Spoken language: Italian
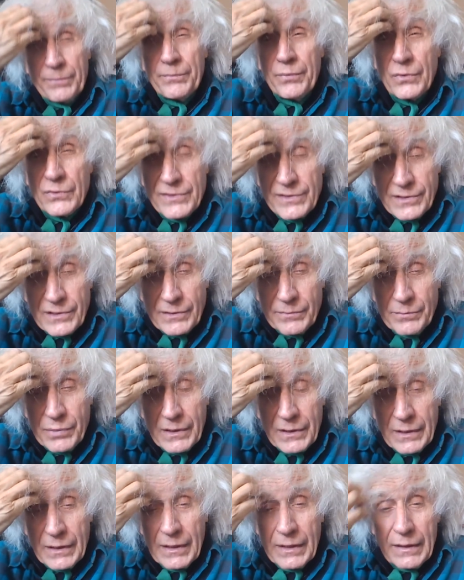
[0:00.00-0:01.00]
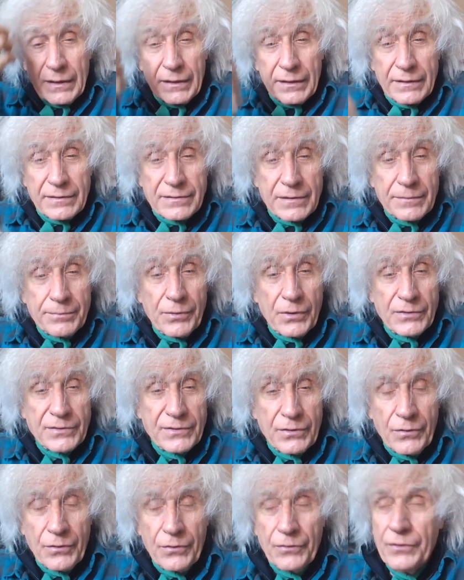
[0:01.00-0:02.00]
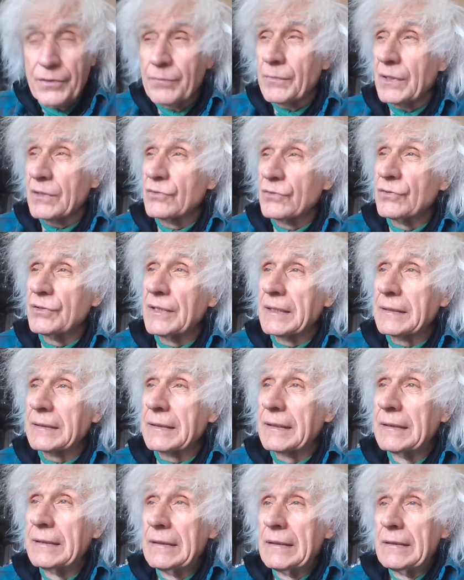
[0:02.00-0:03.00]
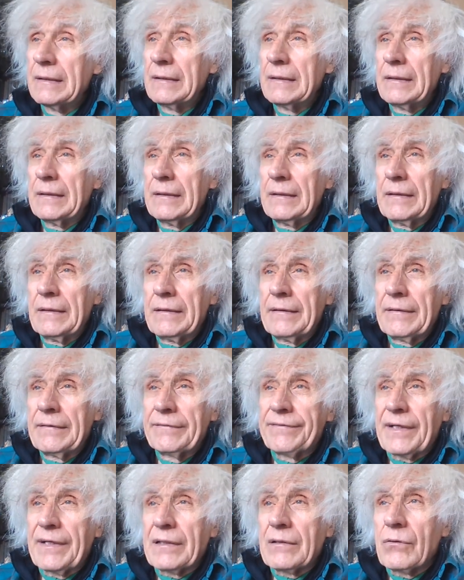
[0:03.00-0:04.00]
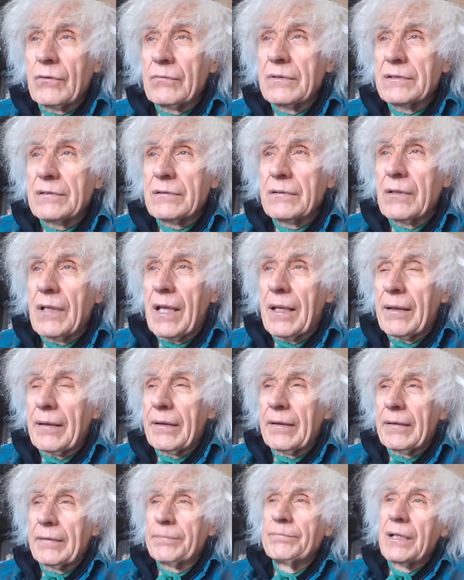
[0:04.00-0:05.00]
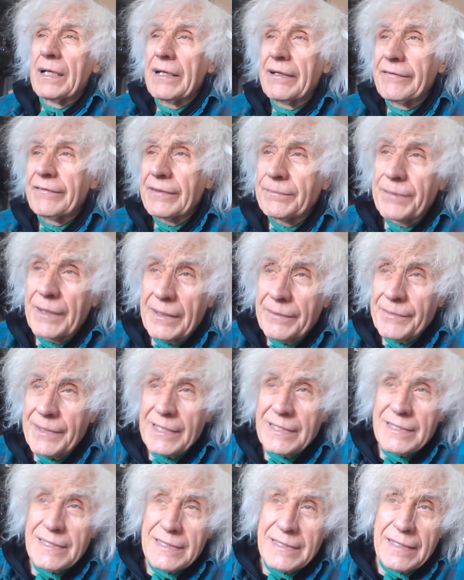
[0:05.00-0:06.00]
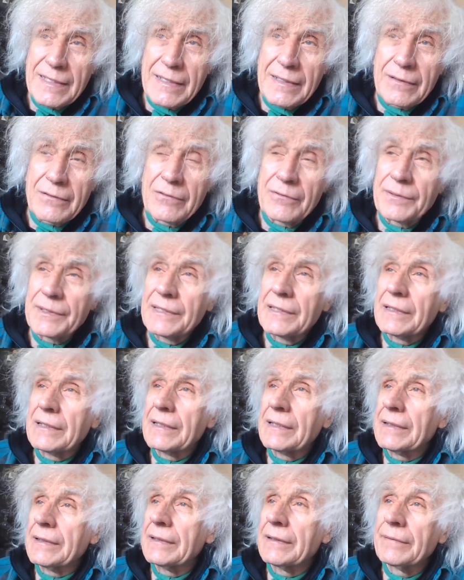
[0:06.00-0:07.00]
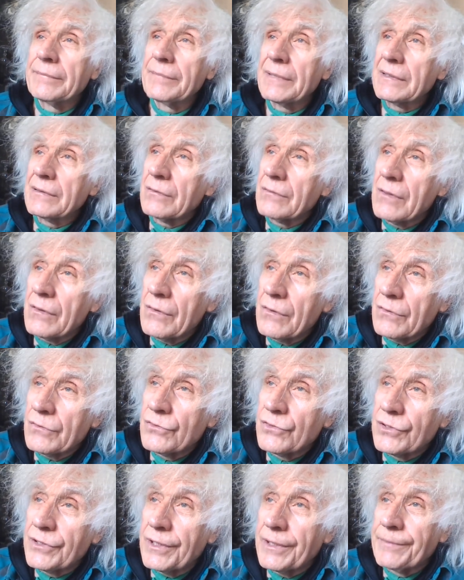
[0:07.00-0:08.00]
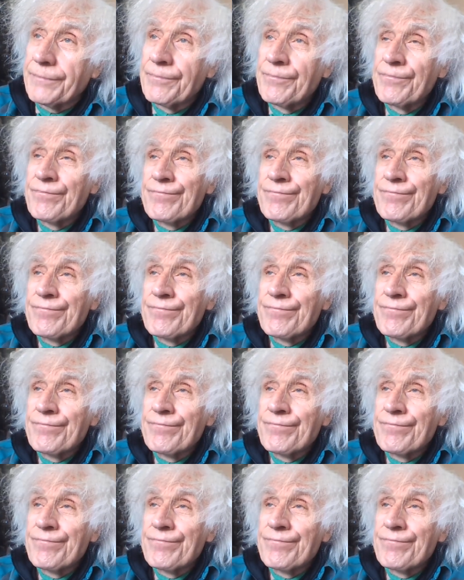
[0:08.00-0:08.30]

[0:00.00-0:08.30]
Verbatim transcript: possibili che si possono immaginare. Fatto questa eh, breve premessa, come dire, metodologica,